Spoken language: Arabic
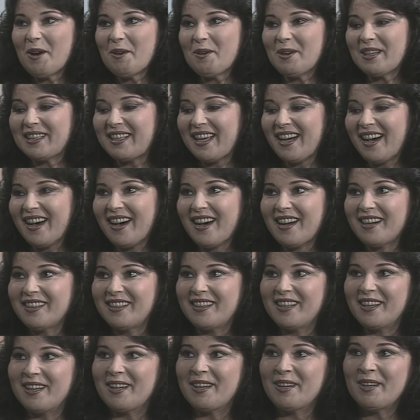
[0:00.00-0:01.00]
هو ده
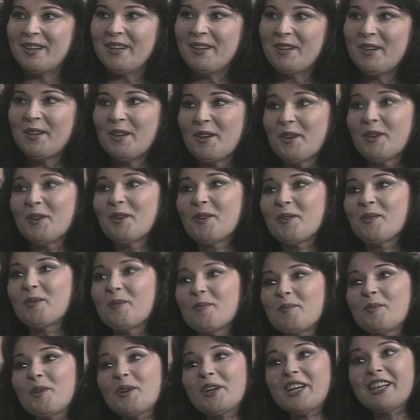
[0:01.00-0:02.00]
عرض
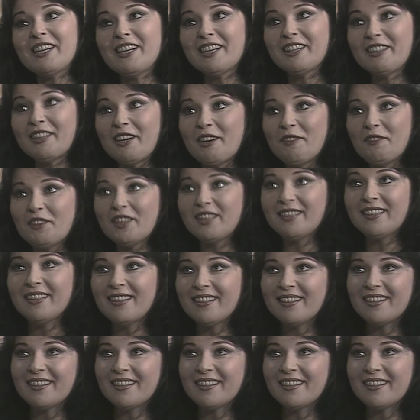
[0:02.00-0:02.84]
ممكن يترفض